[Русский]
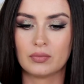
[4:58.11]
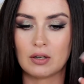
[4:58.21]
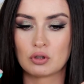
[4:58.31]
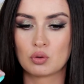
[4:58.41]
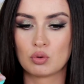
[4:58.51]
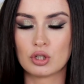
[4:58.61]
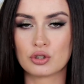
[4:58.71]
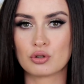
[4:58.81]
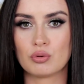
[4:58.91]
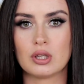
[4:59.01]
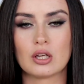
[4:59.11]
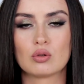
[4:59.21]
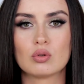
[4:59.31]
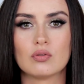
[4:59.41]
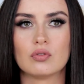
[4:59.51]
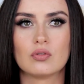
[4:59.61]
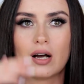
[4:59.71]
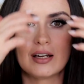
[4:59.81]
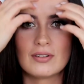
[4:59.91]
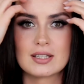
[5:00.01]
на вот эту дырочку, и оттуда
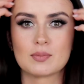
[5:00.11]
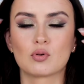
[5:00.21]
вываливается,